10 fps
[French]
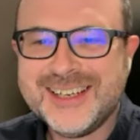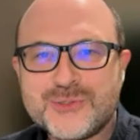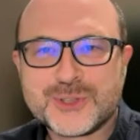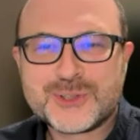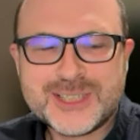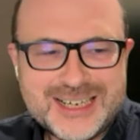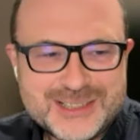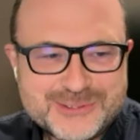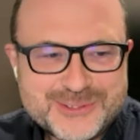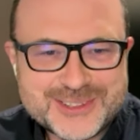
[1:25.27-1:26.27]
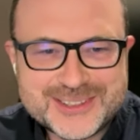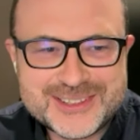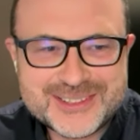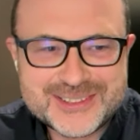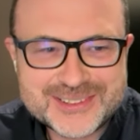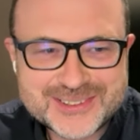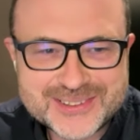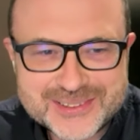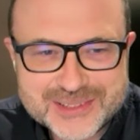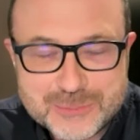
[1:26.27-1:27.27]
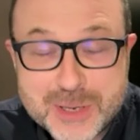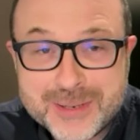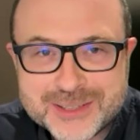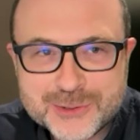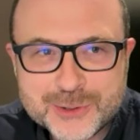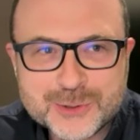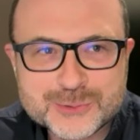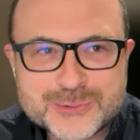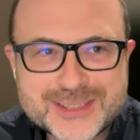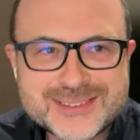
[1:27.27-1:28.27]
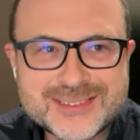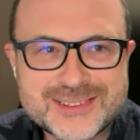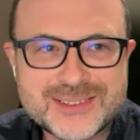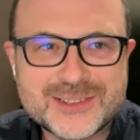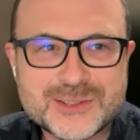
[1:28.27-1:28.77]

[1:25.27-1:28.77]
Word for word: Hein. Je suis photographe, mais pas que, en fait.